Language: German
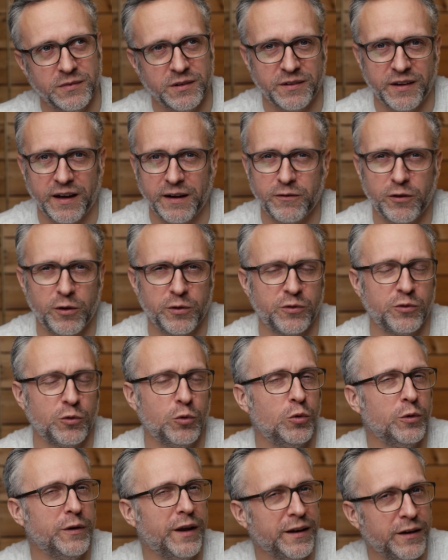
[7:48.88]
sagen wir
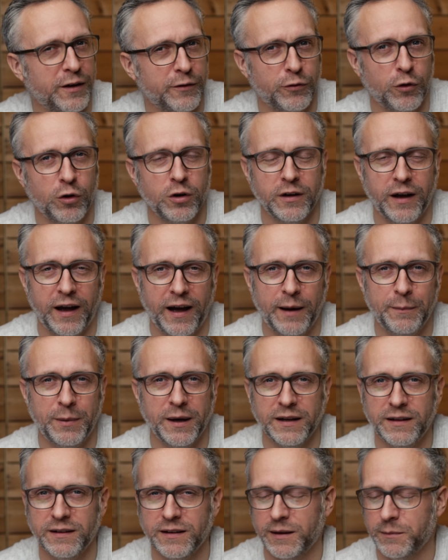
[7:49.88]
so, nach einer Woche
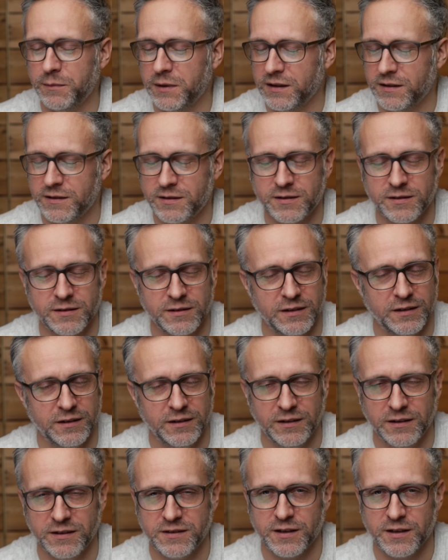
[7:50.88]
arbeiten damit äh,